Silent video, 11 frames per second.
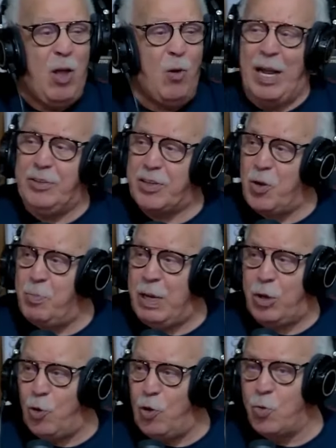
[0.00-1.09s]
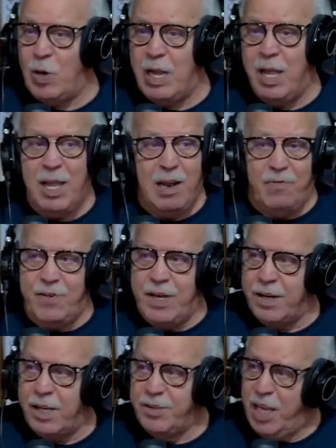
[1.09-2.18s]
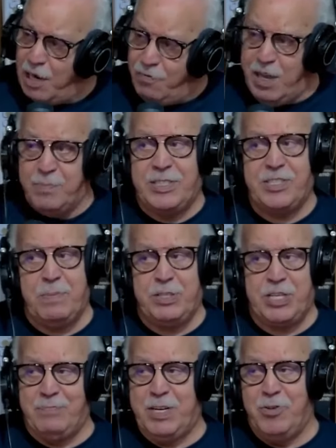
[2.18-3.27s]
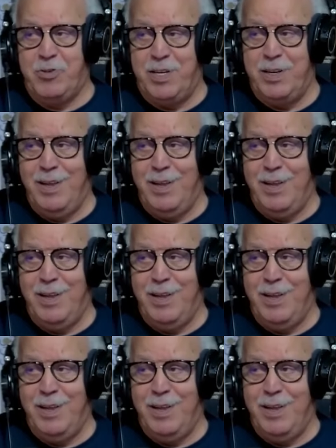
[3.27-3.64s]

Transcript: وحتى تو يقول لك والله الفار يا اخي الفار ما تسبش على مناول